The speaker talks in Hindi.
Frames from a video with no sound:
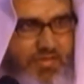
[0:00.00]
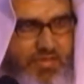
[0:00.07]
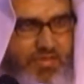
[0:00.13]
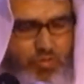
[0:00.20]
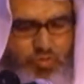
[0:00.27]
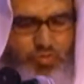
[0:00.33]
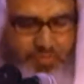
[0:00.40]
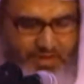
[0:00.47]

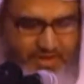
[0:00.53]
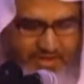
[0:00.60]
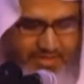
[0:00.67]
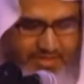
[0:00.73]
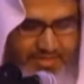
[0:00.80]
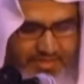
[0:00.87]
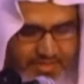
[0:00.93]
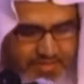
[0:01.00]
नंबर पांच
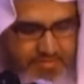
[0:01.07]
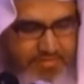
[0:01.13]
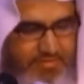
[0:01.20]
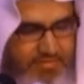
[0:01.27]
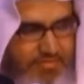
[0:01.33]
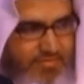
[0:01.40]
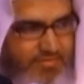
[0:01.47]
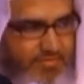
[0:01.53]

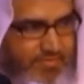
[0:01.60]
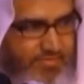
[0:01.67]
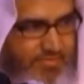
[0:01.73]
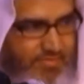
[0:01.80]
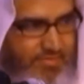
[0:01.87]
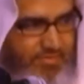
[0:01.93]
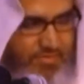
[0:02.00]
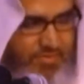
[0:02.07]
आम लोग
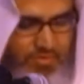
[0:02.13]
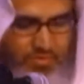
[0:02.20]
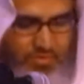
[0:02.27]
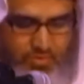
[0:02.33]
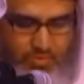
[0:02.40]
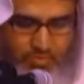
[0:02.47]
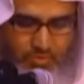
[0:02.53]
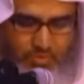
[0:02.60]

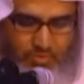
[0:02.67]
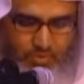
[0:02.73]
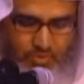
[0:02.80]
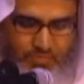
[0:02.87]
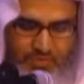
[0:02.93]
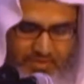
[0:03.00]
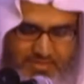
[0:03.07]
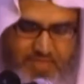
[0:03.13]

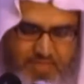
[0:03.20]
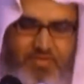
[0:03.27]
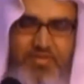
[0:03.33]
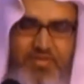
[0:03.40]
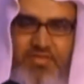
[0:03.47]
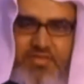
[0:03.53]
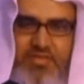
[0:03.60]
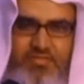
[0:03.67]
जो इनके
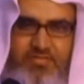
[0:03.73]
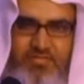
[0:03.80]
इर्द गिर्द